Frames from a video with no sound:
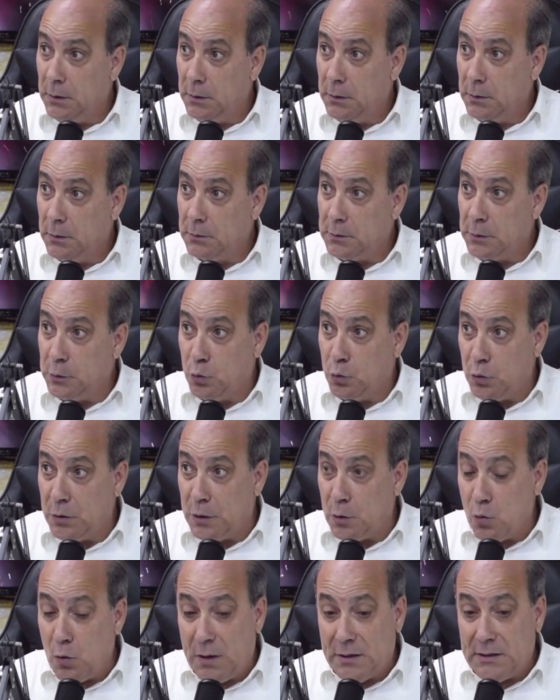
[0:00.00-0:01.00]
Si tú quieres
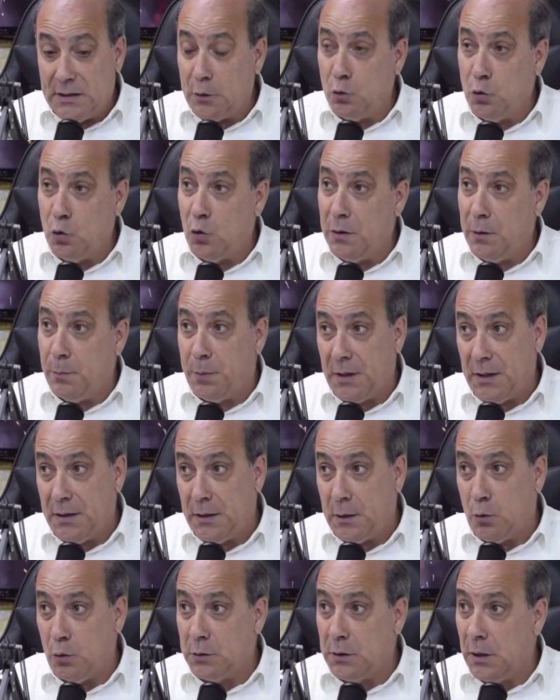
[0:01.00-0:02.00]
que un haitiano no deprede,
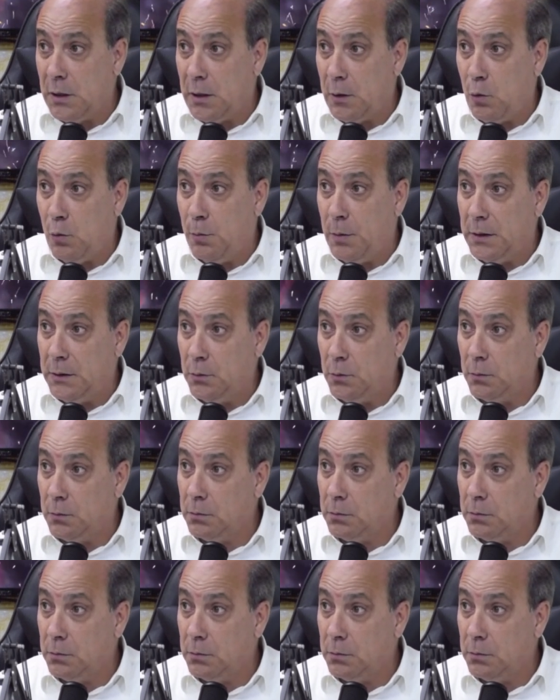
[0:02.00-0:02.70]
corta las dos manos.